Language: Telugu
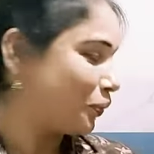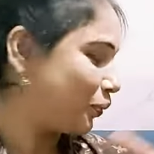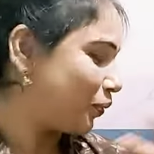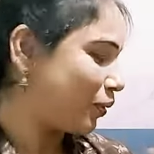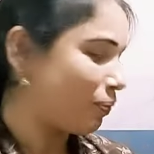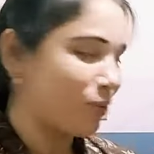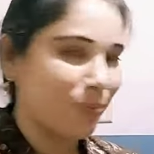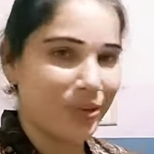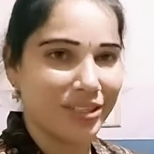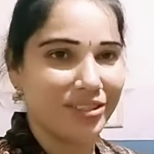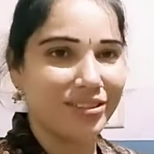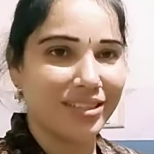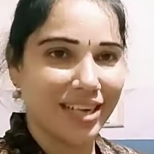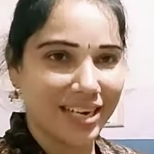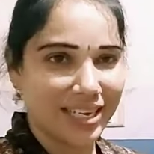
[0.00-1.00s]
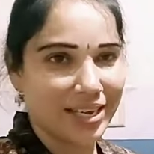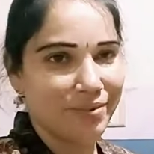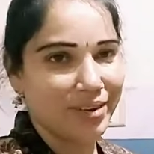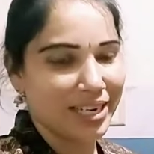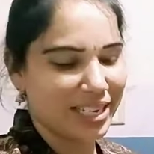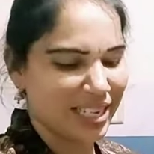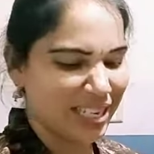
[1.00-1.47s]
సో ఇప్పుడు
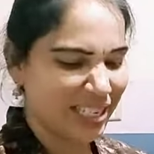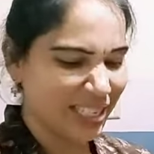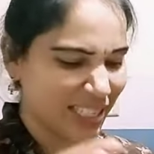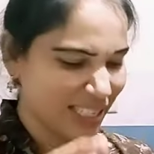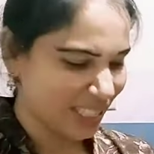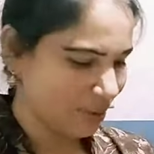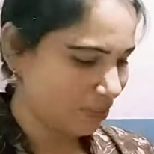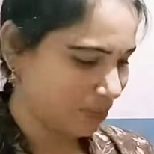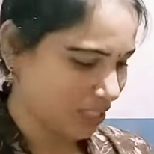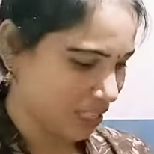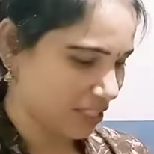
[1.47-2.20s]
ప్రస్తుతానికి ఇవన్నీ నీట్గా